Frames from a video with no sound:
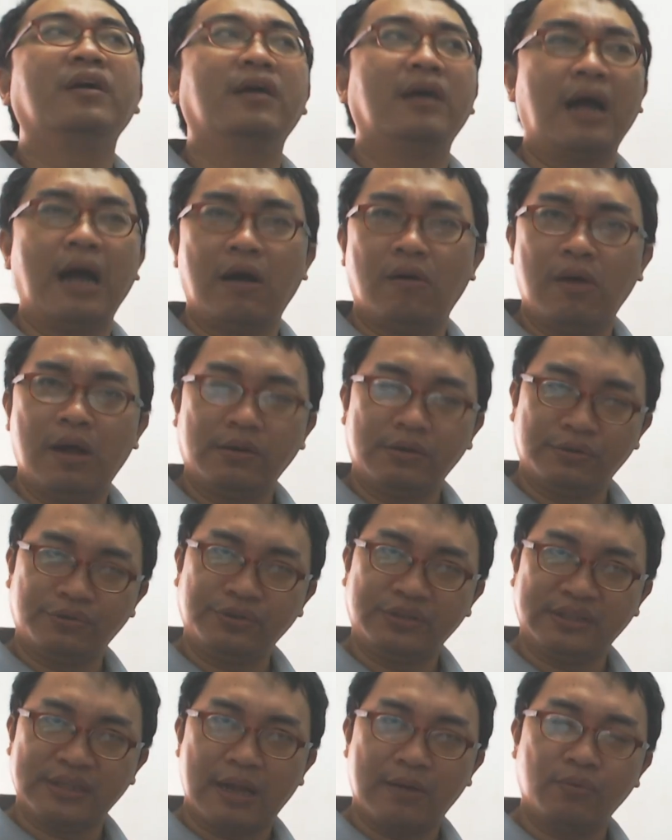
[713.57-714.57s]
好好的去
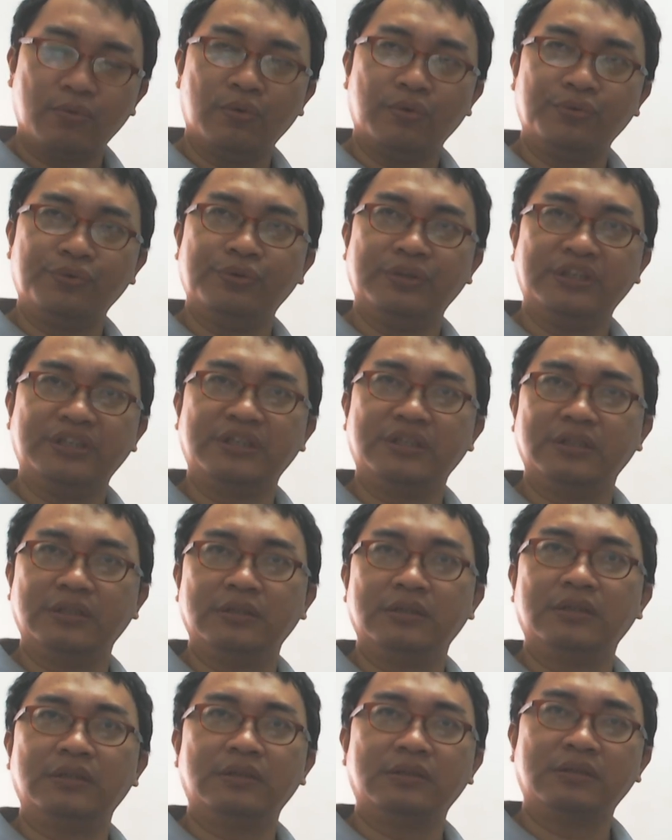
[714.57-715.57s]
掌握运势，
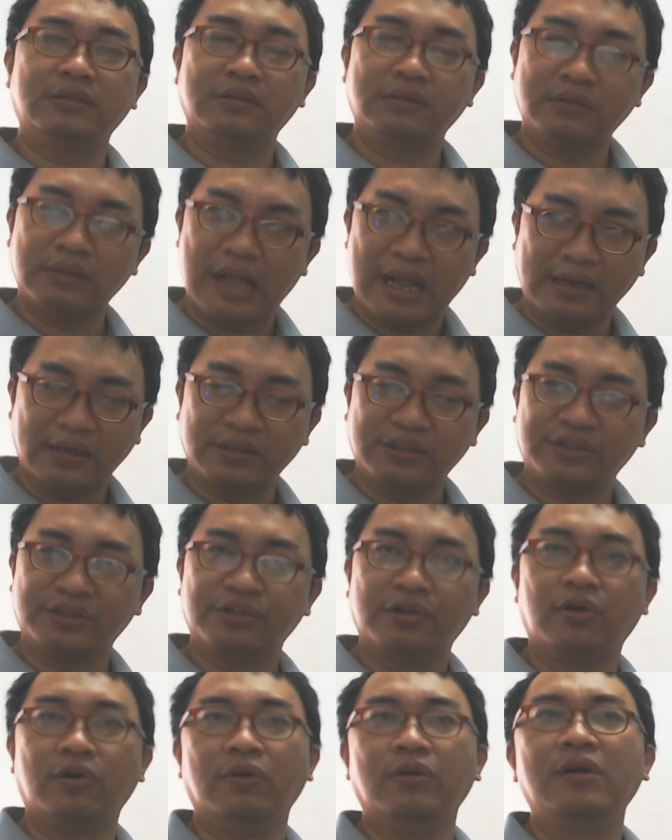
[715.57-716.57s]
来的时
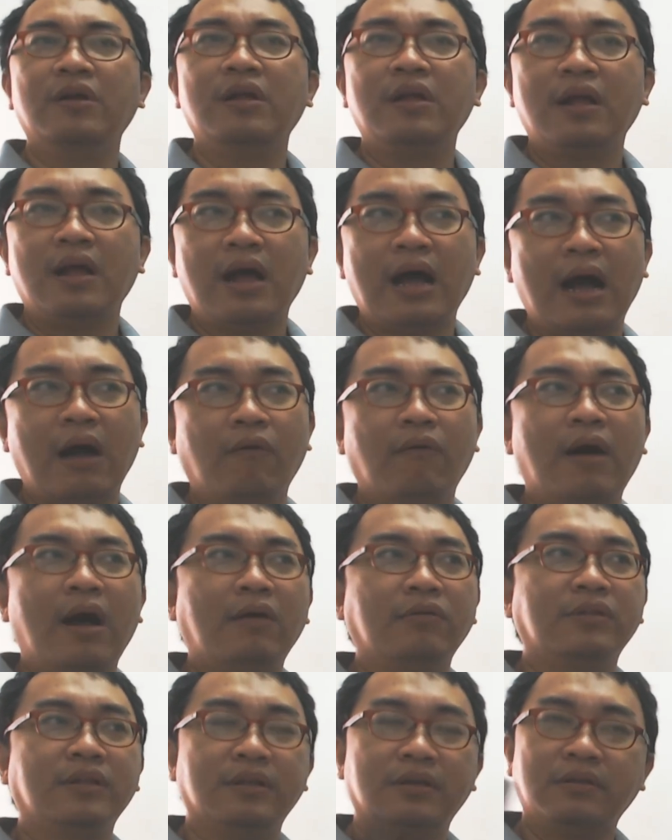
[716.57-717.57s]
候，好
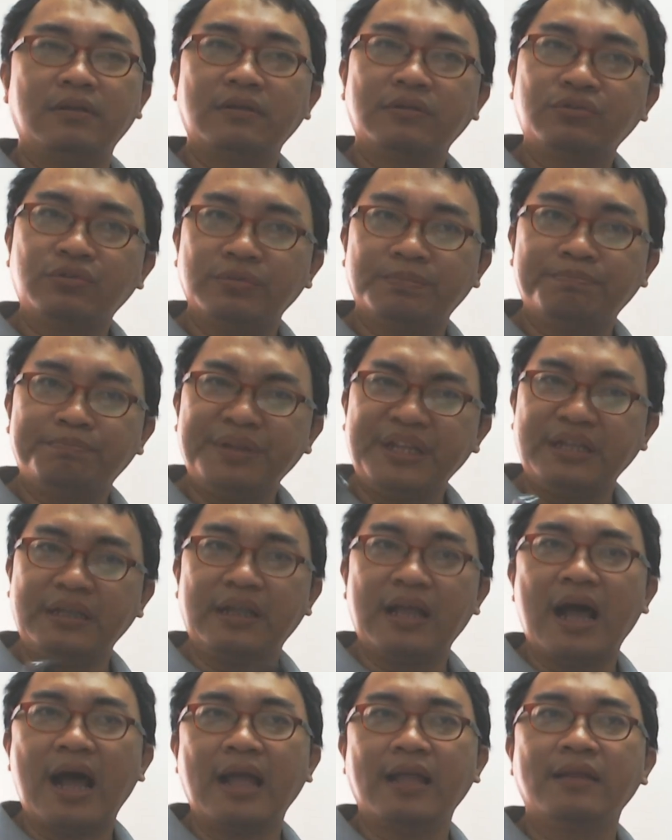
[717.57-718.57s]
好的去避
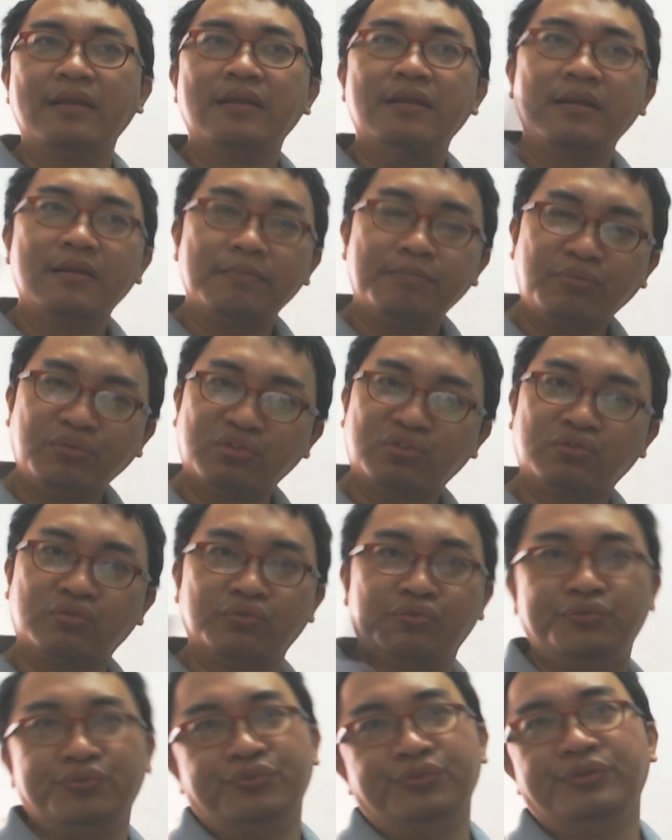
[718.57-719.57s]
开不属
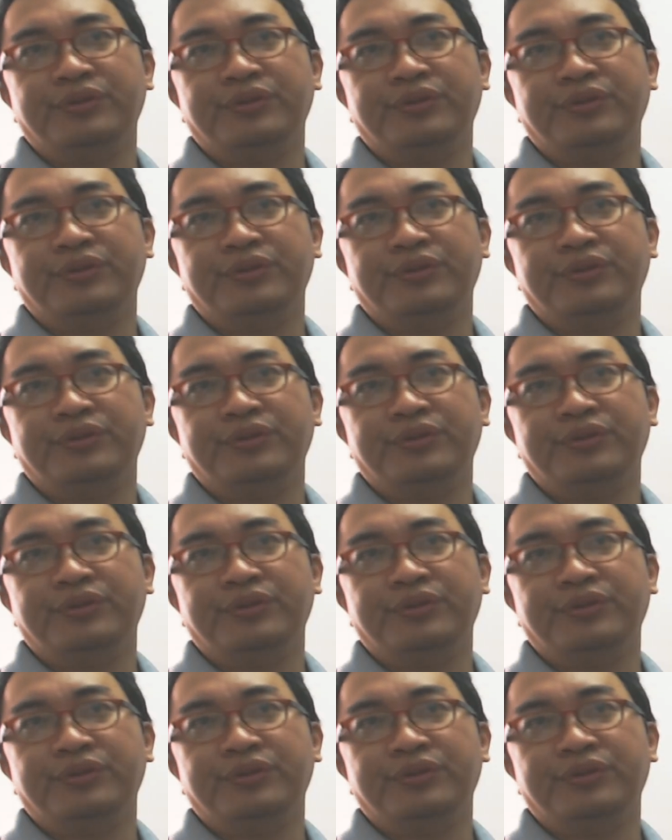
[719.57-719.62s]
于